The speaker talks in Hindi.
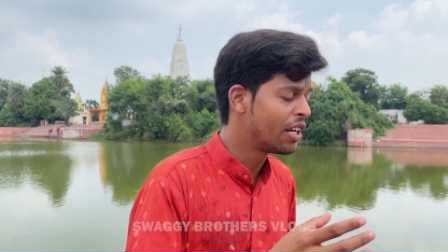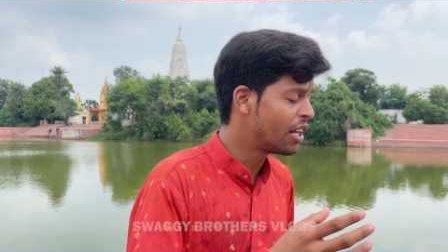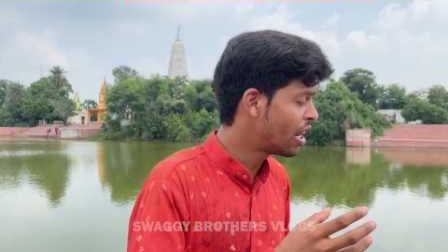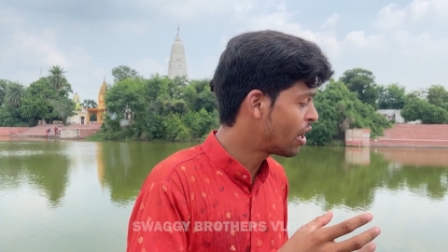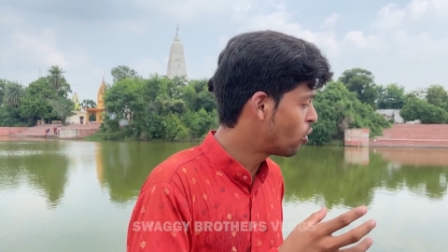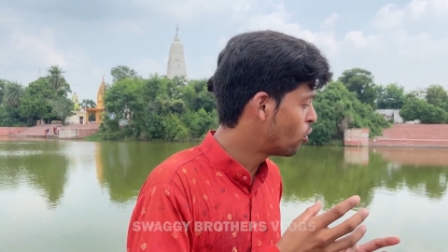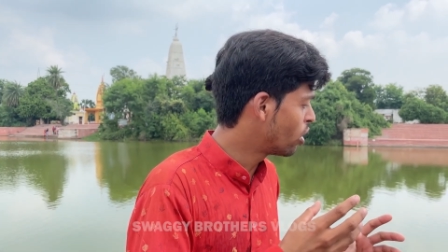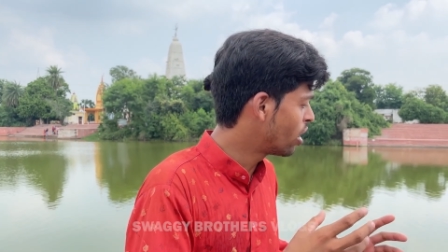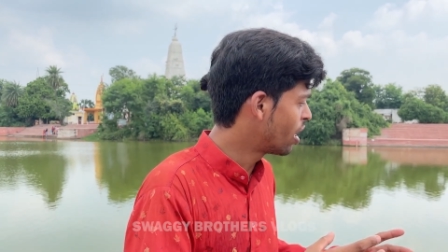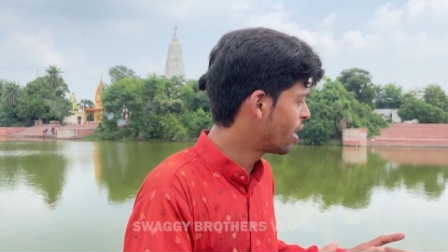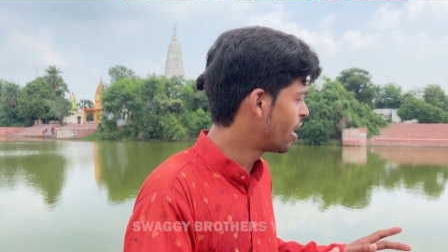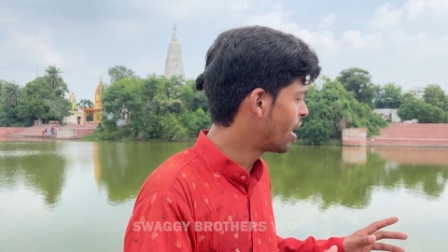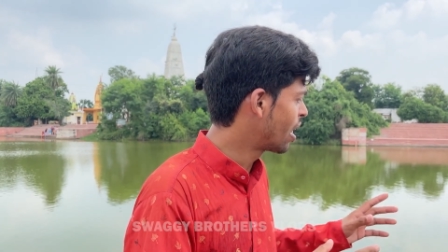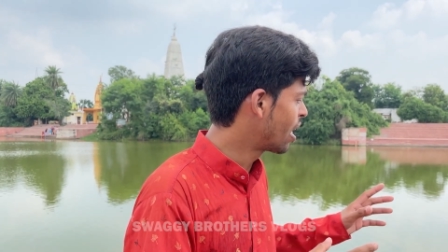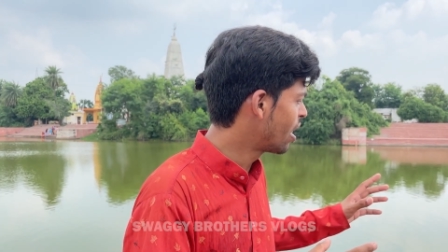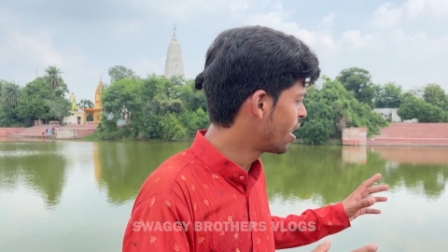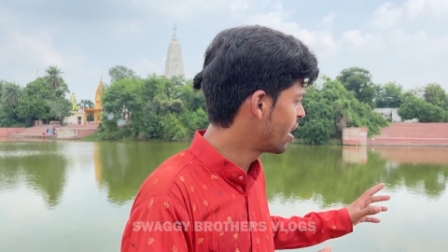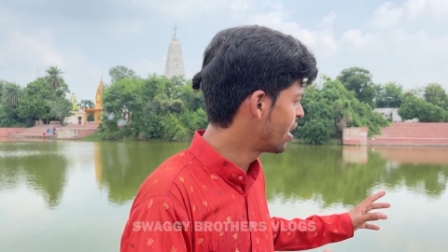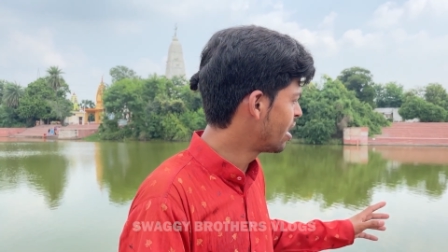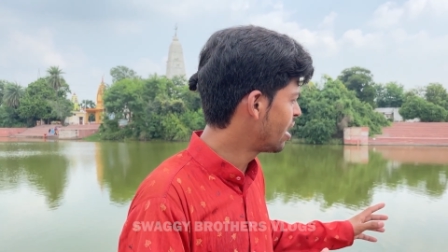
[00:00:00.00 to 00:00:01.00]
ये खुद
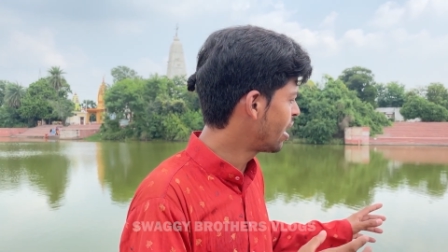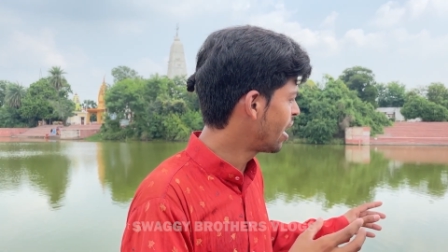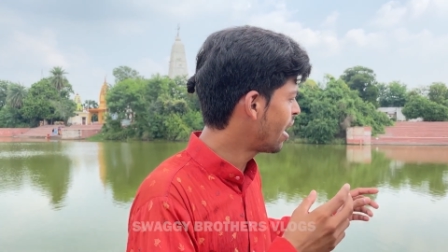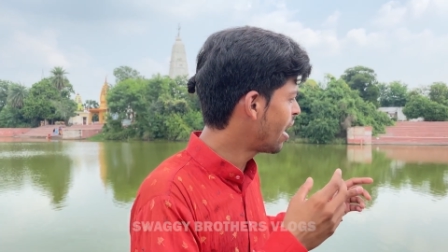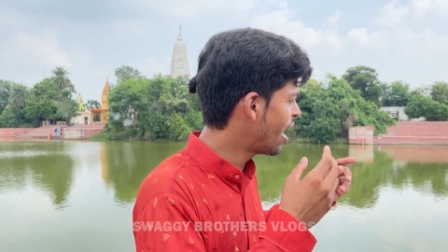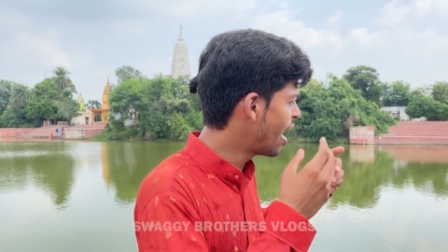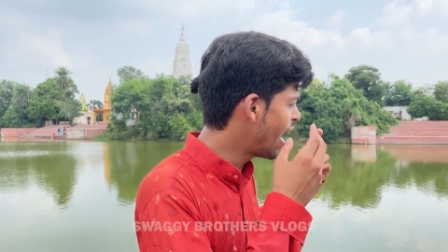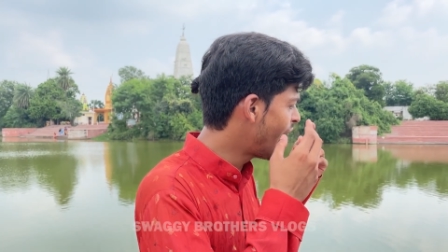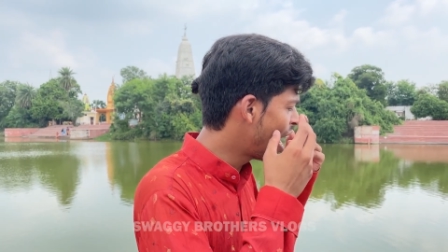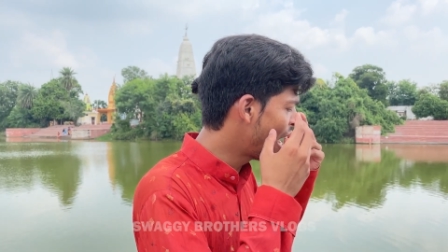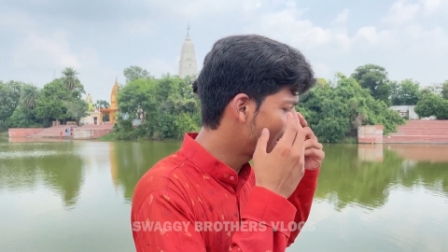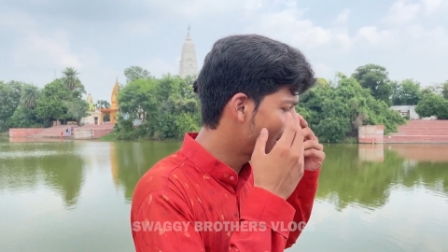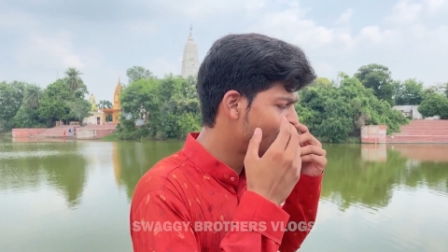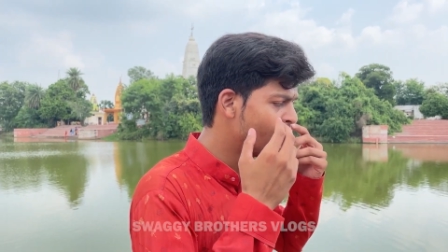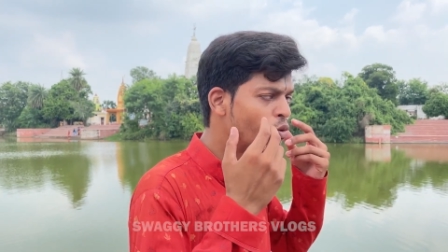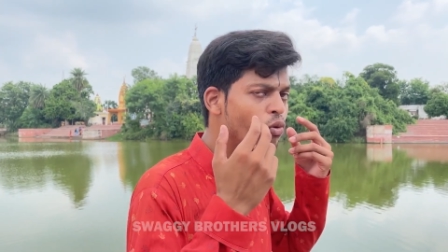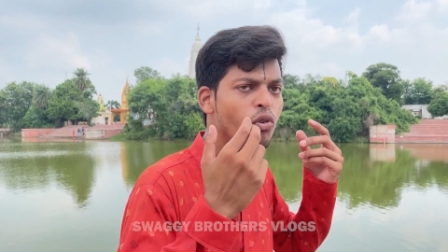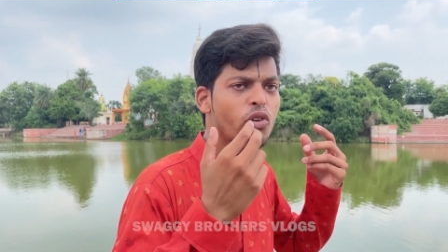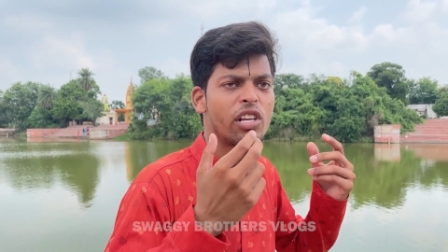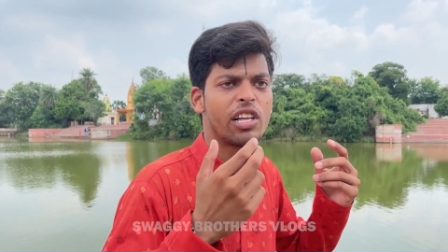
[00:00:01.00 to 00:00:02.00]
राधा रानी के
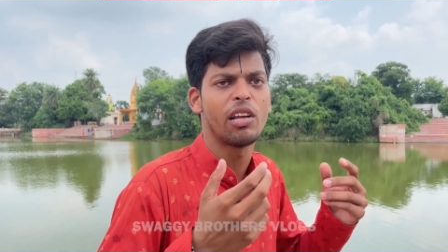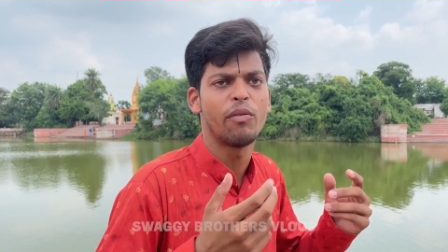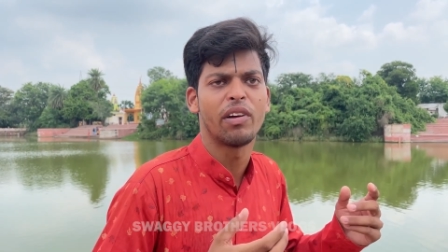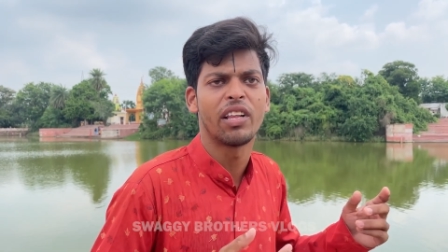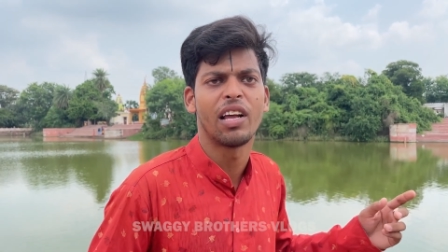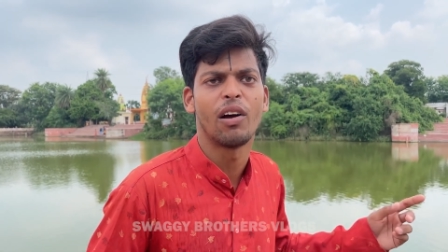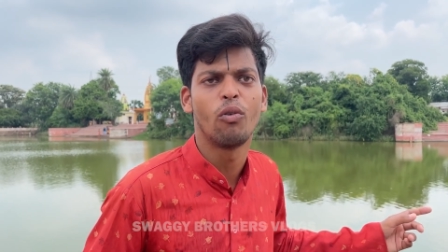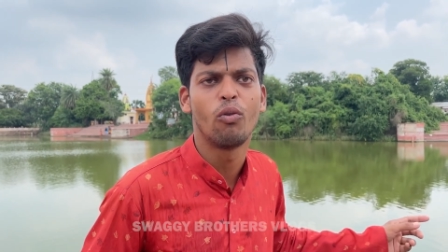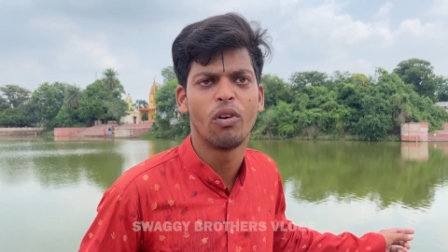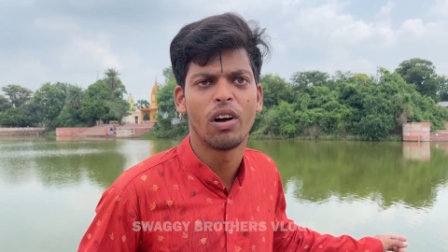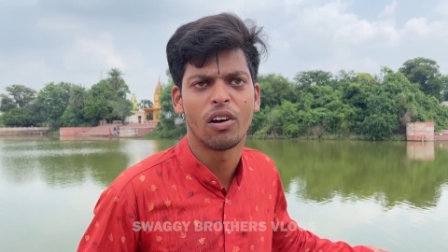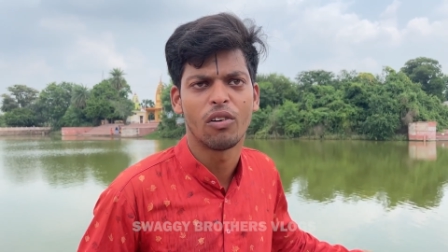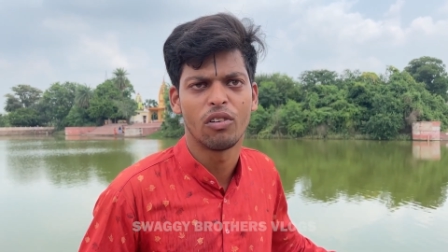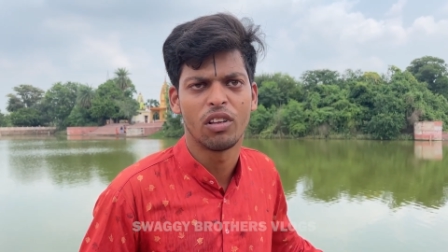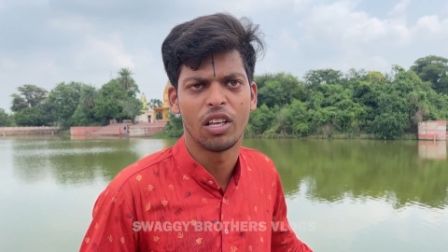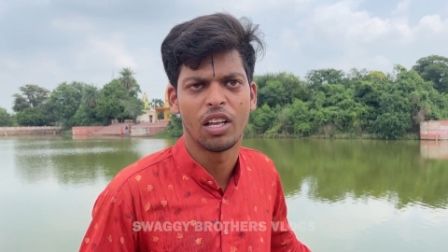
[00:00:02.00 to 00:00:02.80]
आंसुओं से बना हुआ